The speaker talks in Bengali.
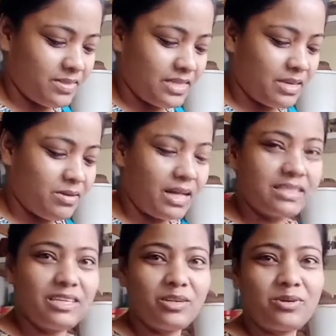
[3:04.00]
এবার
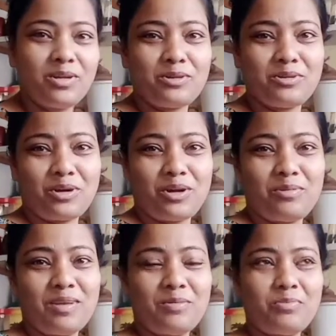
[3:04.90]
আজকে যখন যখন
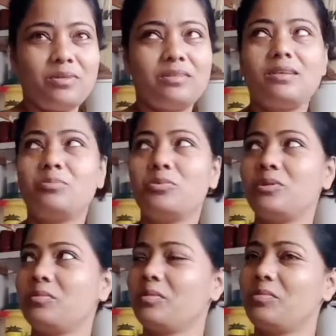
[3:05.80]
সকালবেলা পড়েছি না
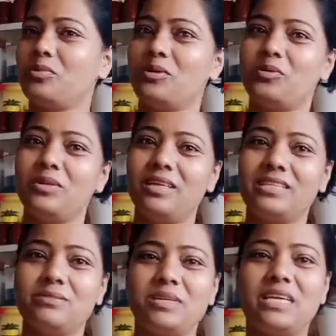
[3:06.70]
প্রদীপ এরকম ঘুরে ঘুরে
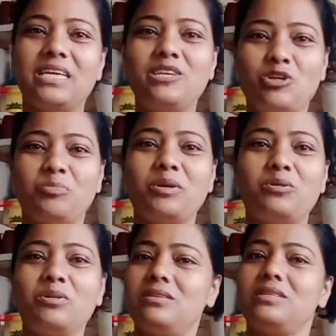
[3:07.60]
দেখছে মানে কি শপিং
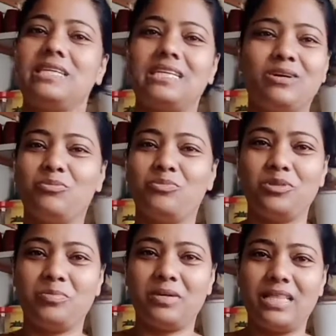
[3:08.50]
করেছি সেটাও
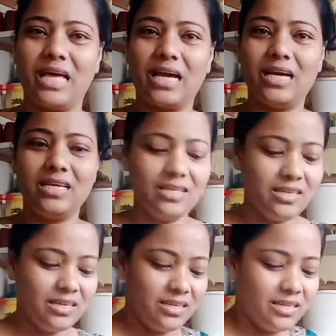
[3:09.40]
প্রদীপকে দেখাইনি
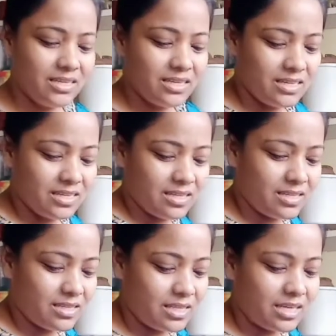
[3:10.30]

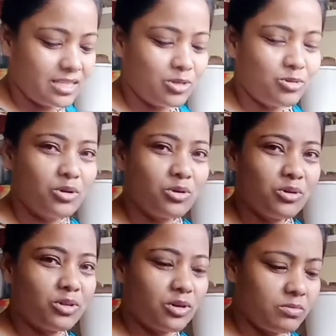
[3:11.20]
দেখছে ঘুরে ঘুরে
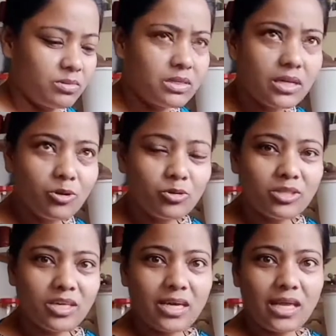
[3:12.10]
তখন সেটা
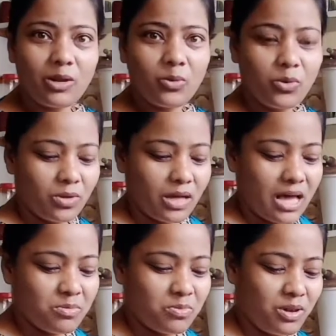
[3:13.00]
কোথেকে এলো
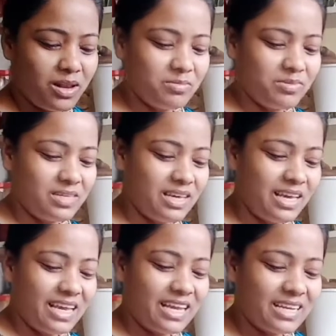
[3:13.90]
আমি বললাম যে
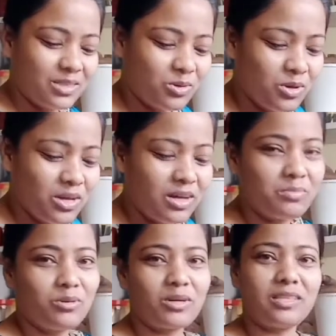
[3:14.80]
এটা তো আমি
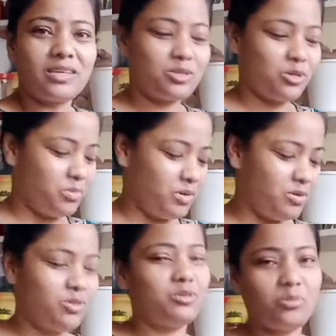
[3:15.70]
ওখান থেকে শপিং
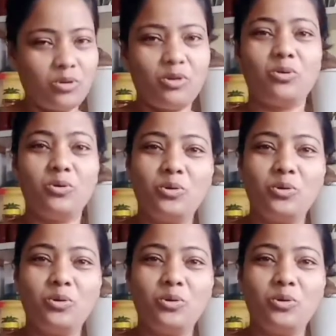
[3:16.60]
করেছি বললো ও